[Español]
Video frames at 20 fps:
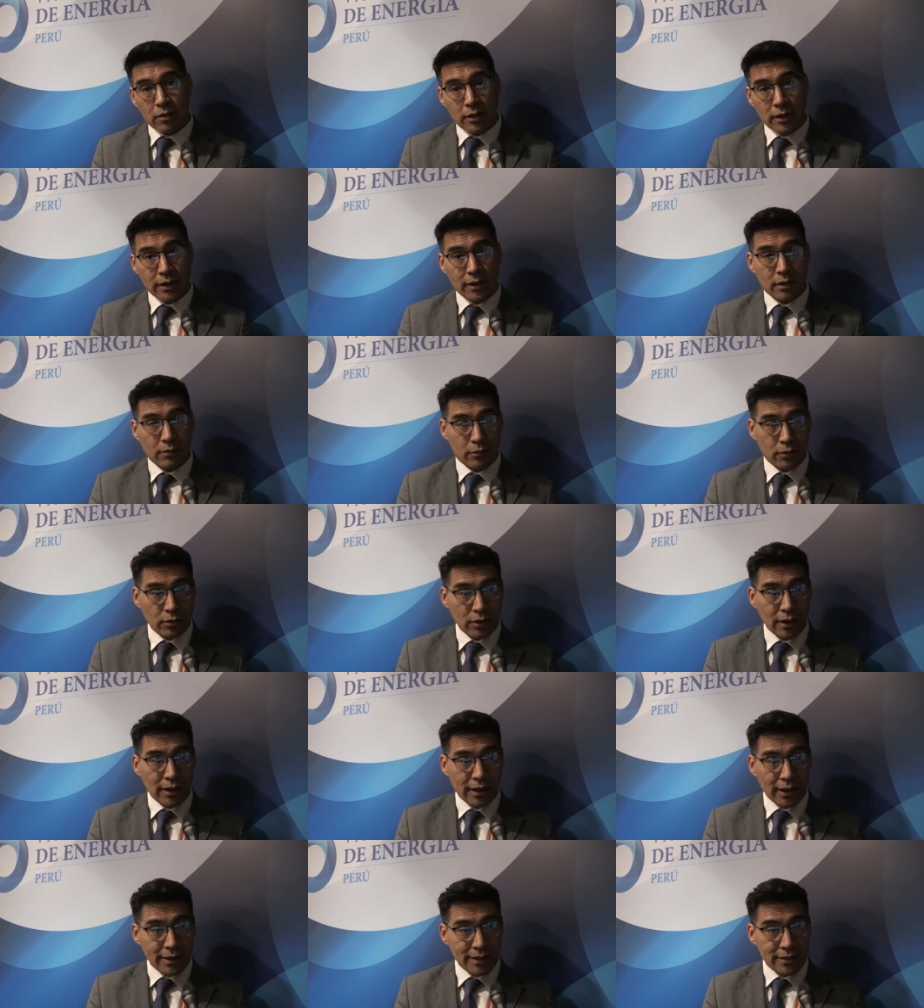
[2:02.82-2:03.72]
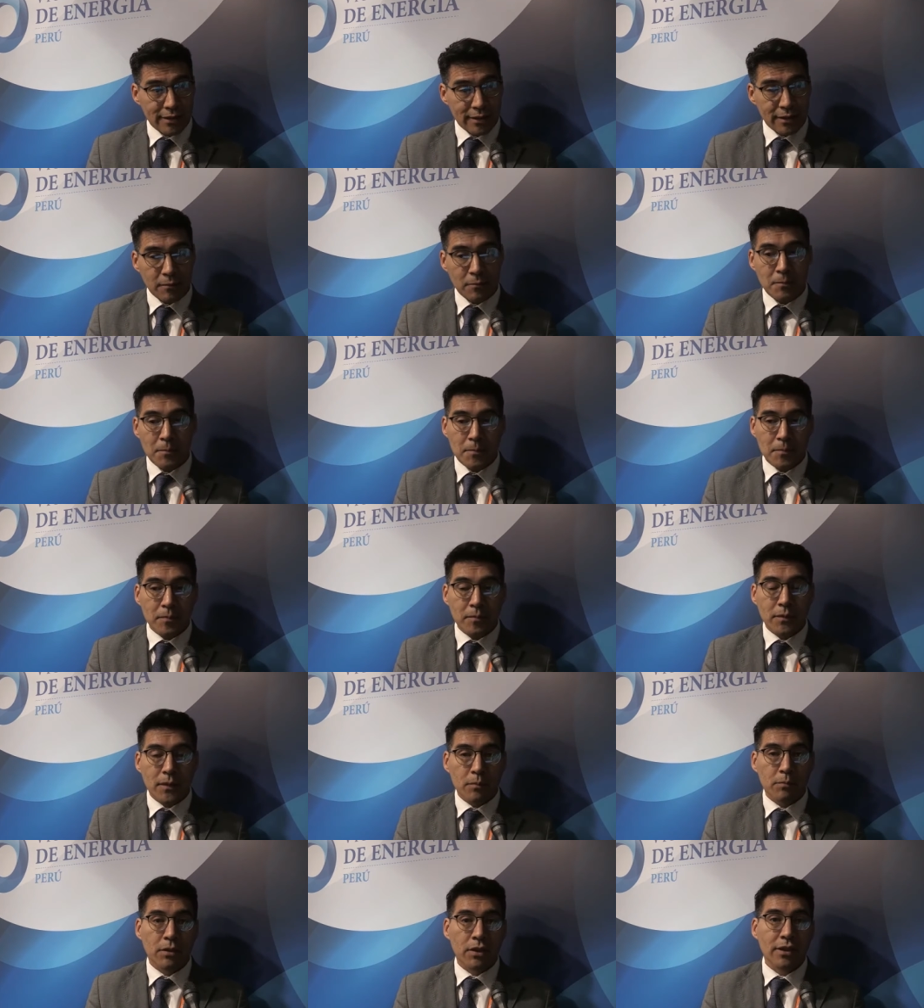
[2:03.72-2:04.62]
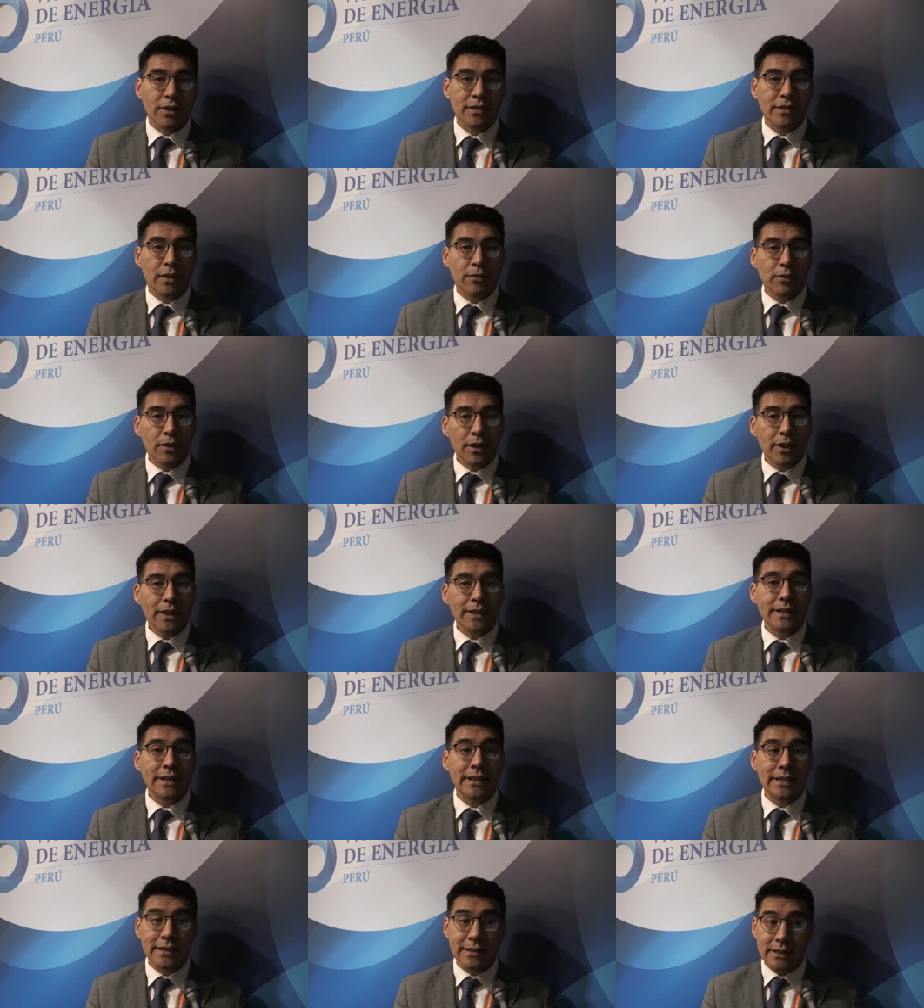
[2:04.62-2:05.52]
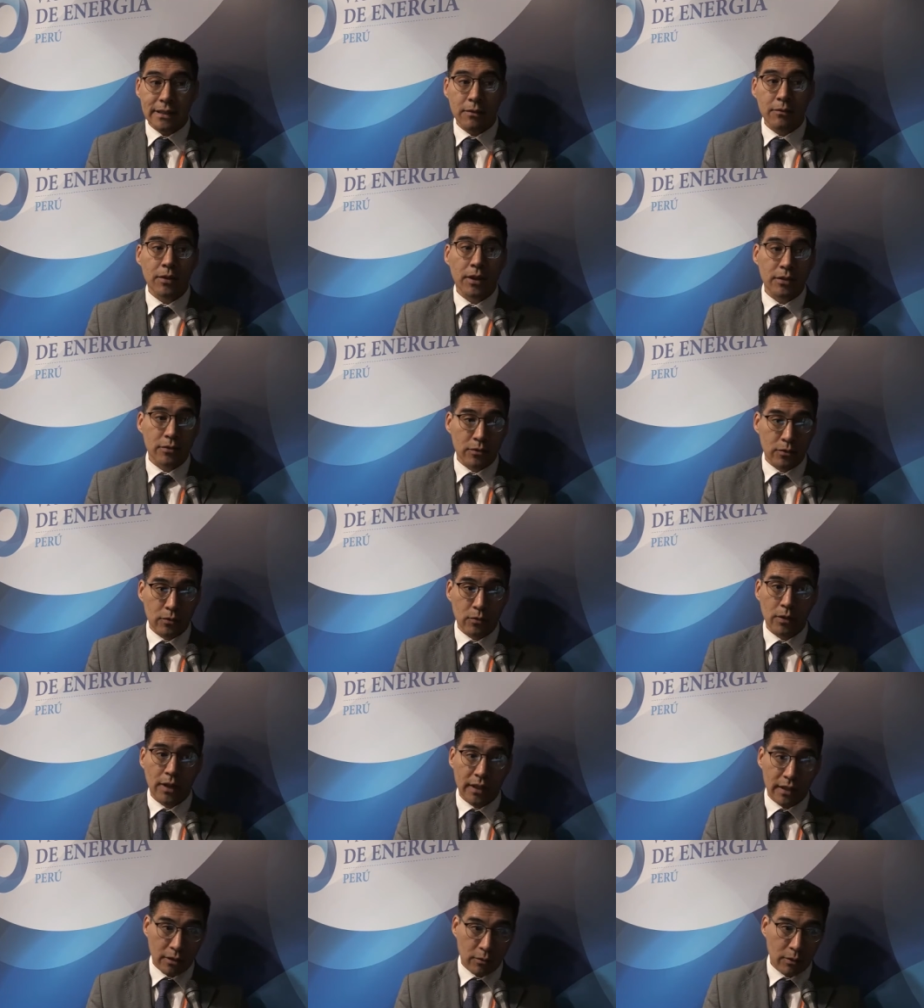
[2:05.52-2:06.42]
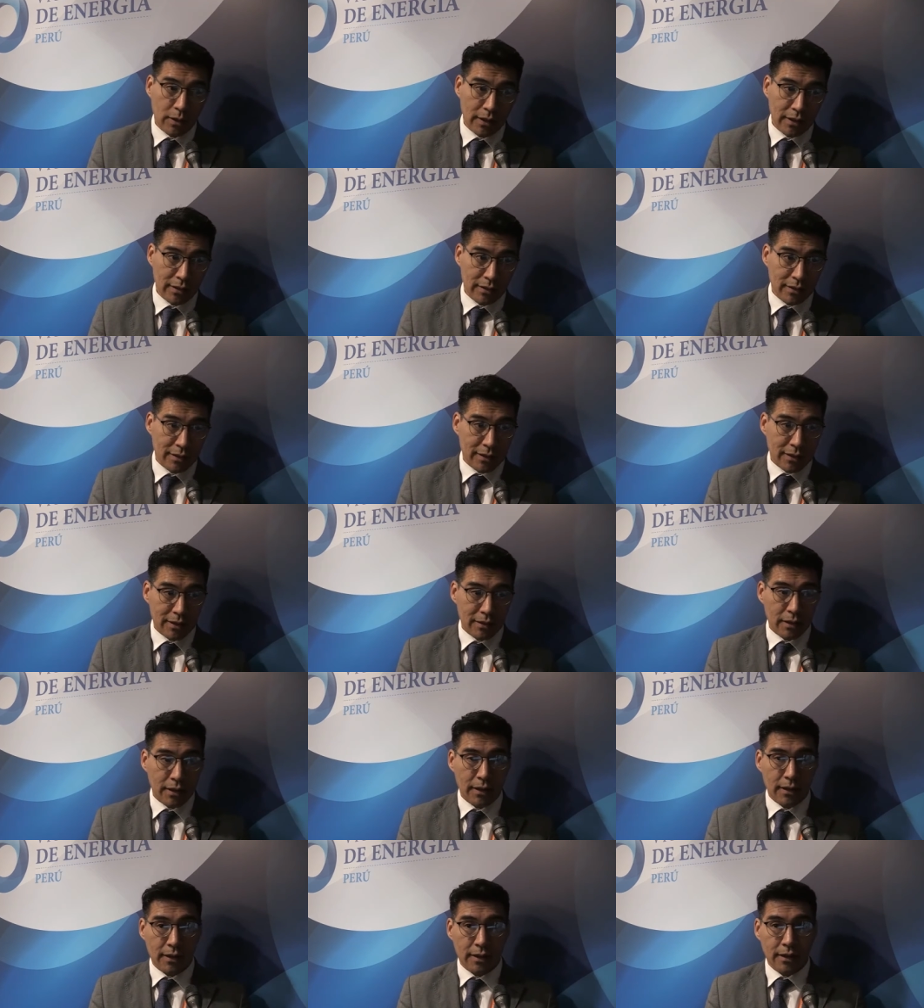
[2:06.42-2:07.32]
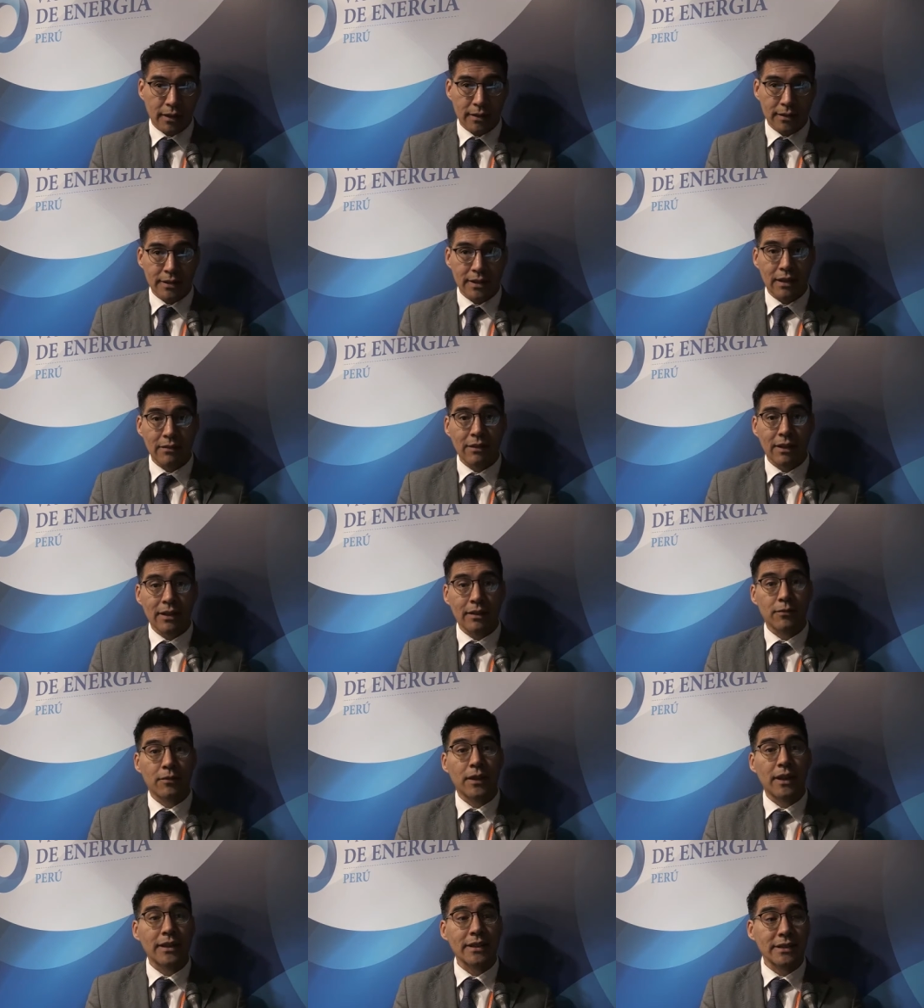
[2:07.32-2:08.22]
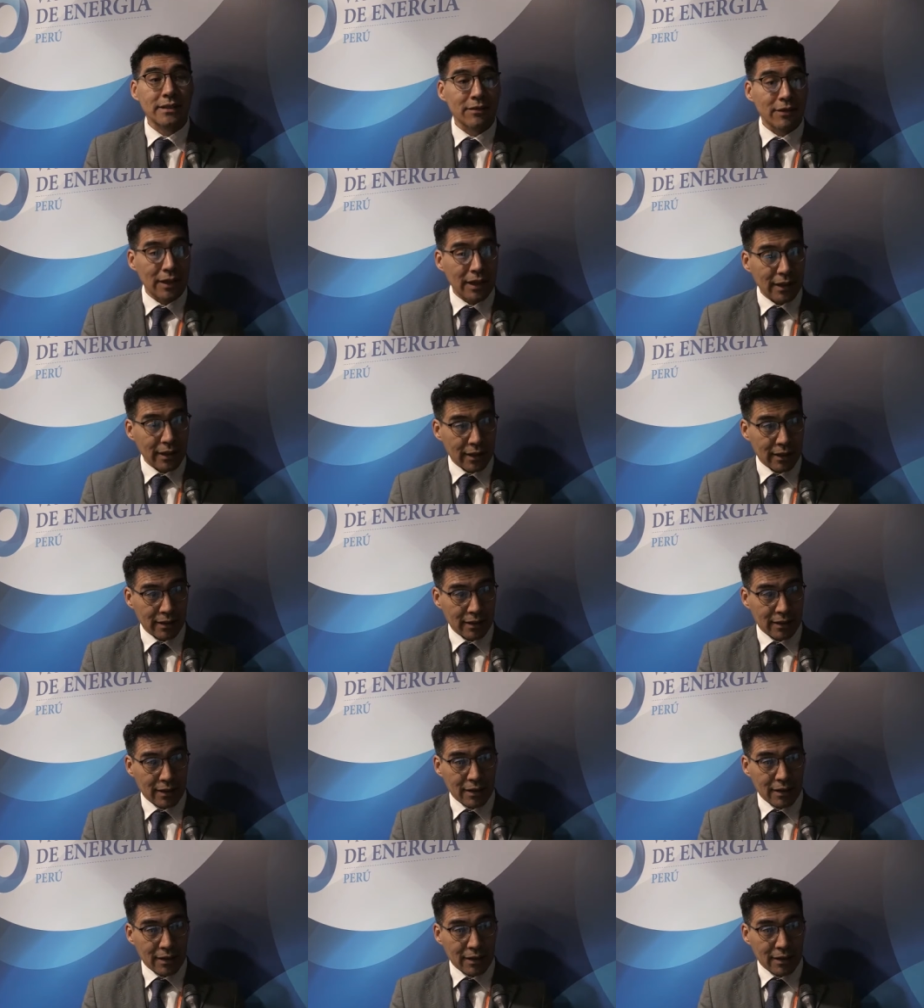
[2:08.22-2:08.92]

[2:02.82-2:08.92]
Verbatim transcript: con el carbono y el gas, pero el desafío es que se necesita infraestructura adecuada. Eh, se habla de flexibilidad.